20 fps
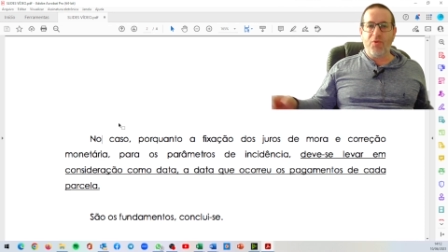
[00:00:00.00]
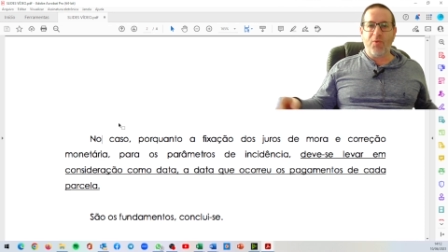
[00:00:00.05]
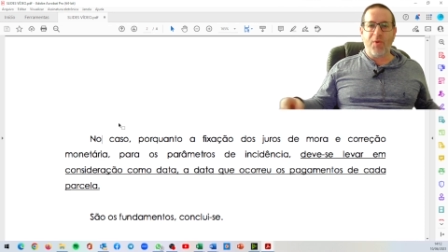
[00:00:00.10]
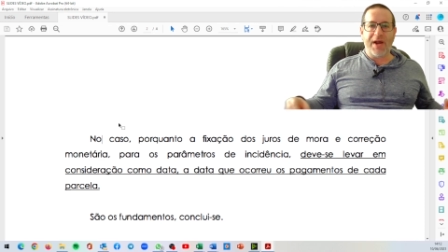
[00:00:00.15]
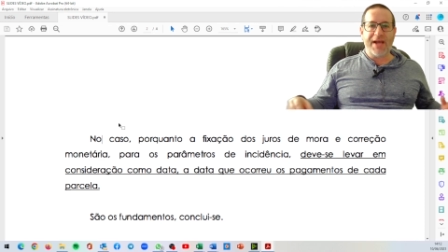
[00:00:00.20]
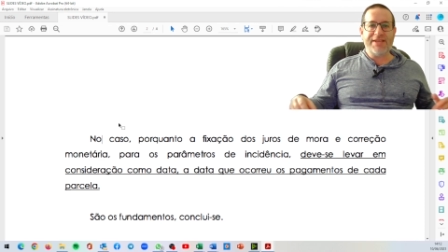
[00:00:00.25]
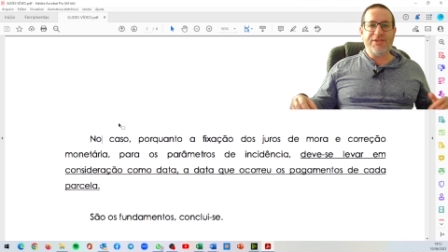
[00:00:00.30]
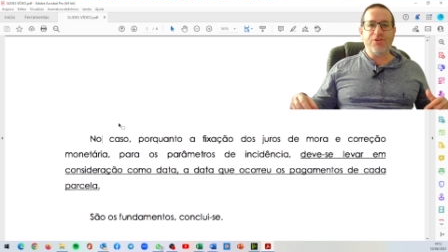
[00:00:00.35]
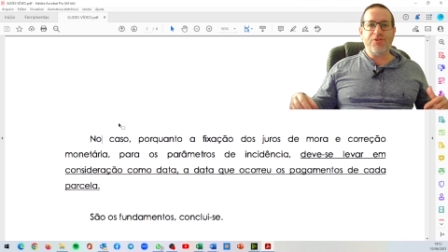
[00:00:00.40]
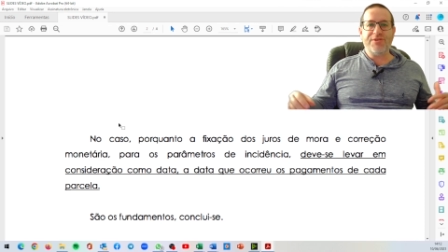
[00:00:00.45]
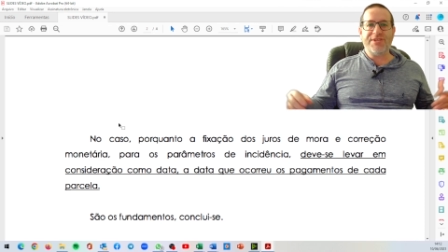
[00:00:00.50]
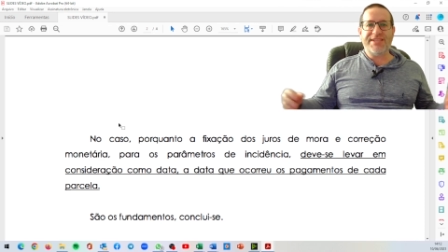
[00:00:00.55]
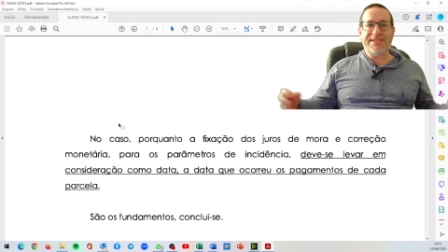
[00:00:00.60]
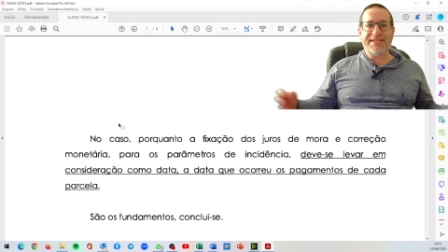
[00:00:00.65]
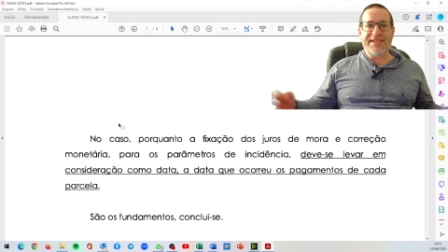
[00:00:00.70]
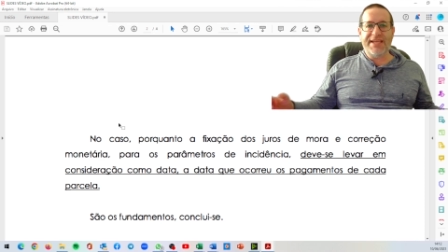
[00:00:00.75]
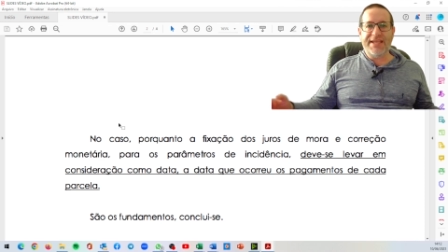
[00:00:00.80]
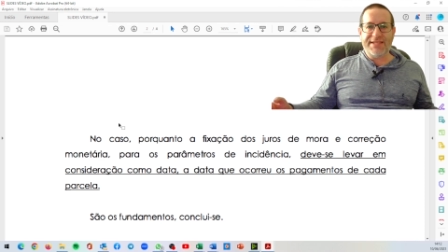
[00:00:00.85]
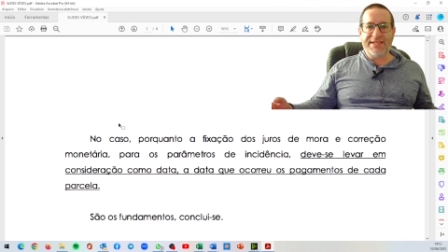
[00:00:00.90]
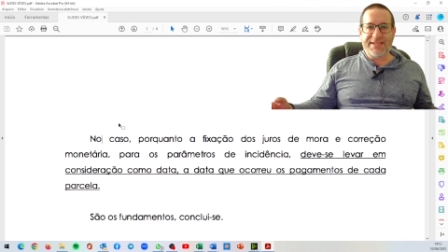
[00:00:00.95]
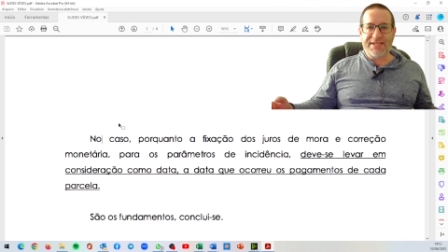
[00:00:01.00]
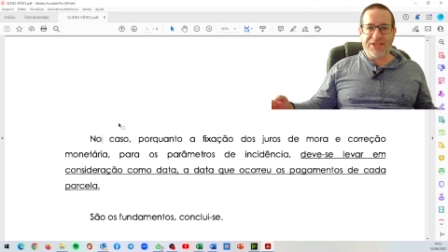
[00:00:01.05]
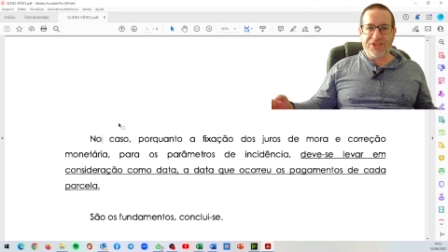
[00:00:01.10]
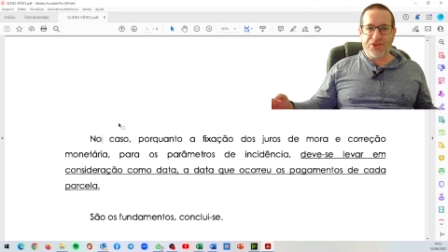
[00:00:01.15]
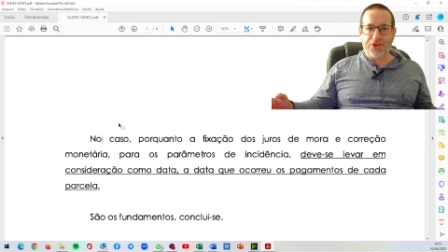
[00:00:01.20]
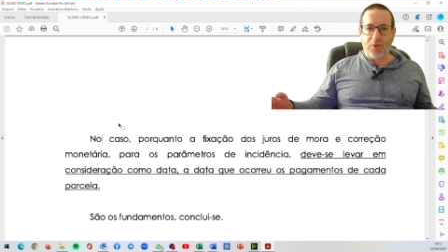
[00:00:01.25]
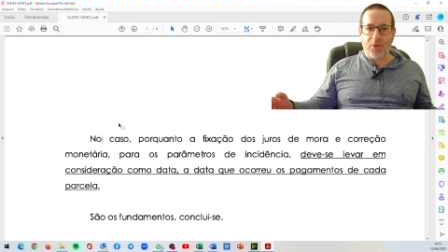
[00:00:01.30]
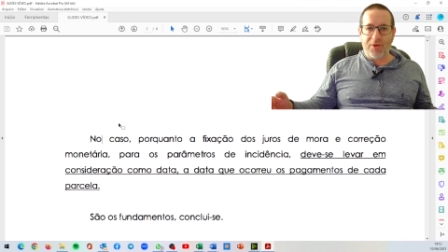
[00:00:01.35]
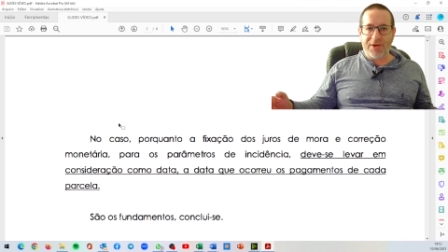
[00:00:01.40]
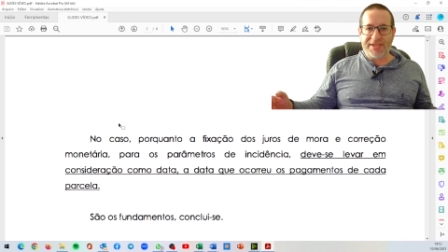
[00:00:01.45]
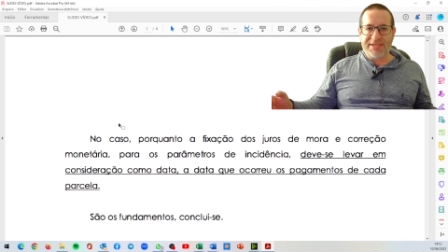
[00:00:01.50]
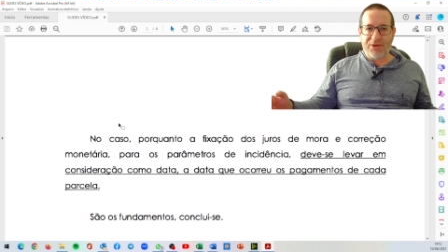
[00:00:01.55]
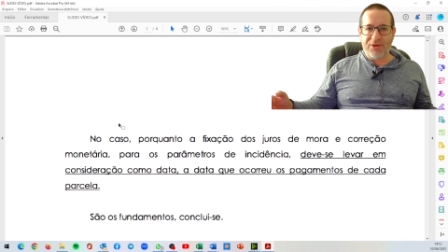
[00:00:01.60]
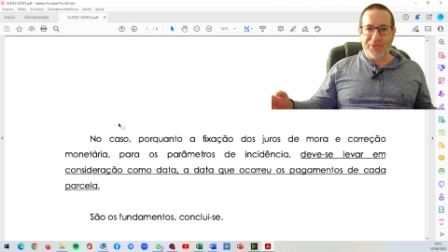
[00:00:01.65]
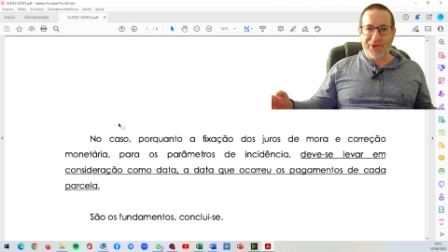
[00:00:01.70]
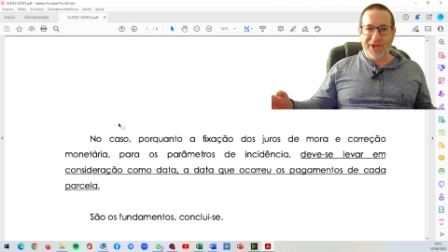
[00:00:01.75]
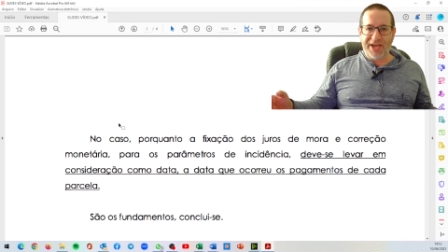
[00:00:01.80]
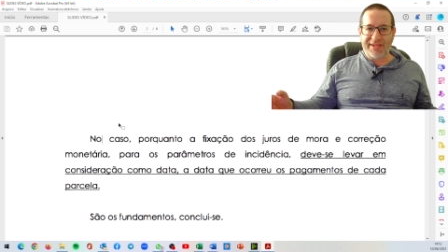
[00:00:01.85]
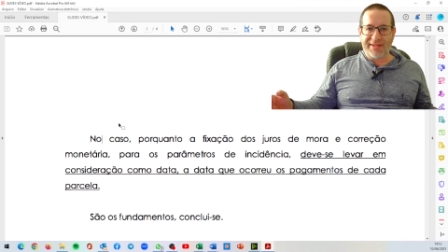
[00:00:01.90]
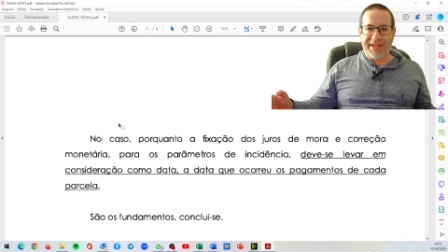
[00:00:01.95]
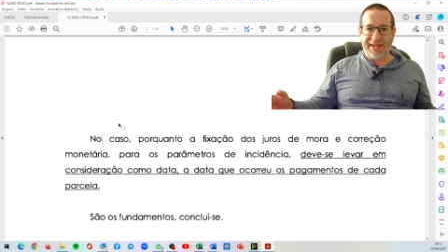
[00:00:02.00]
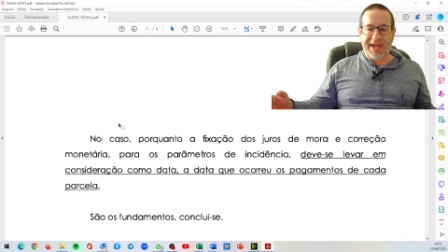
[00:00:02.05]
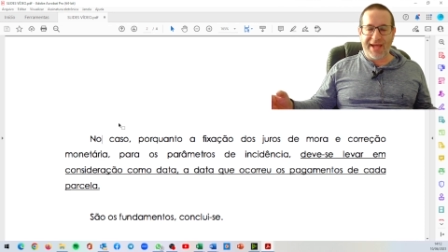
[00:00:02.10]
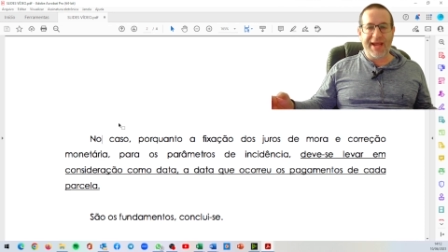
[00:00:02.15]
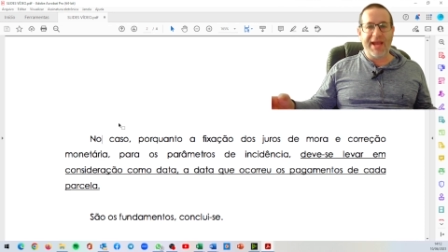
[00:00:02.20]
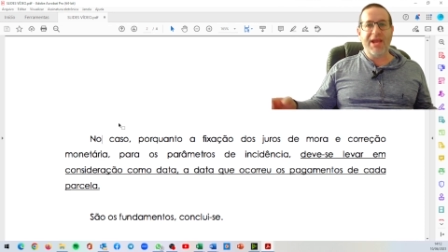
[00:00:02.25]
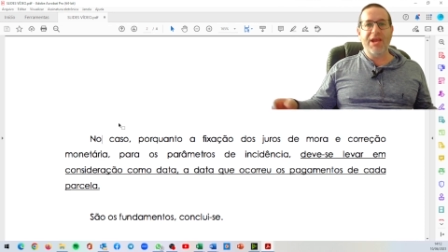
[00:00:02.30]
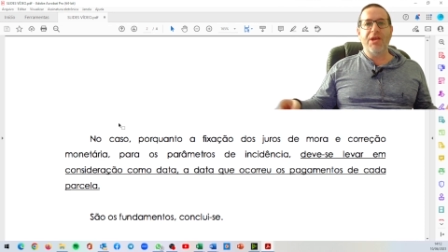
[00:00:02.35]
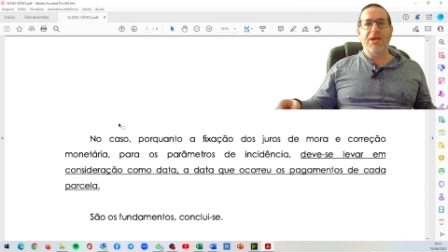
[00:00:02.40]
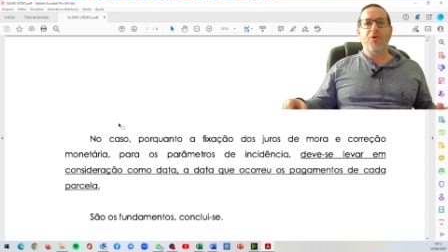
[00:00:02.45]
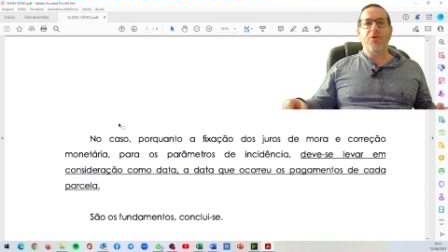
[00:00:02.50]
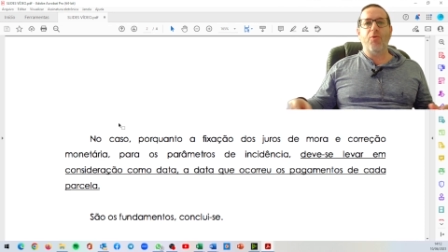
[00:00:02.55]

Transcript: Quais os índices de correção monetária?